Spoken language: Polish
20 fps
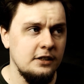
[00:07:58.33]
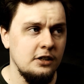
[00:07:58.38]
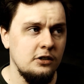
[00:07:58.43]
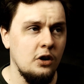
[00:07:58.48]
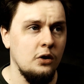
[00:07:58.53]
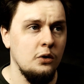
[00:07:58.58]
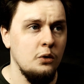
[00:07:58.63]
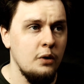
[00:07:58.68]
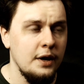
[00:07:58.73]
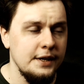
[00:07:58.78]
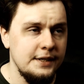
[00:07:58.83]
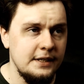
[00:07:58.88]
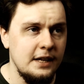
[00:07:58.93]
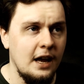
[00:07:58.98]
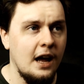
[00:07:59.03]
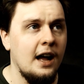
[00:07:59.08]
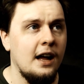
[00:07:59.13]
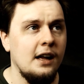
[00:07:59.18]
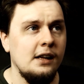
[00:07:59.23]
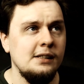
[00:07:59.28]
tylko
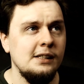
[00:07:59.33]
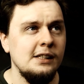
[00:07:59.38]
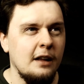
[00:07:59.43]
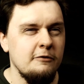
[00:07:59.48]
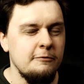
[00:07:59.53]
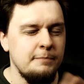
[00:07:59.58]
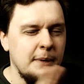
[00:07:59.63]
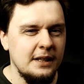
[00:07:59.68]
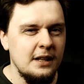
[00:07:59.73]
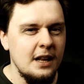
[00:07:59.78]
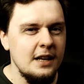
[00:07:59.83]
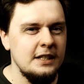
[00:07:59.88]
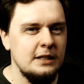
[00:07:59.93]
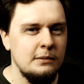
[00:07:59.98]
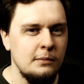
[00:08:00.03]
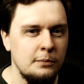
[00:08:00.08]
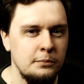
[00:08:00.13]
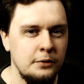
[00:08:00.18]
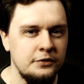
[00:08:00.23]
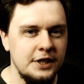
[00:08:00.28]
USA w
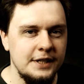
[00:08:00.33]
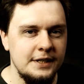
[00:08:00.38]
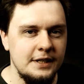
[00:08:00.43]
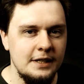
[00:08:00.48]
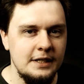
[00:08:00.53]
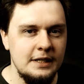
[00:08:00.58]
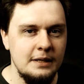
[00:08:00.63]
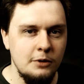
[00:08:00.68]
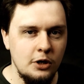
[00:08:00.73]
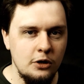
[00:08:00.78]
15 albo w 16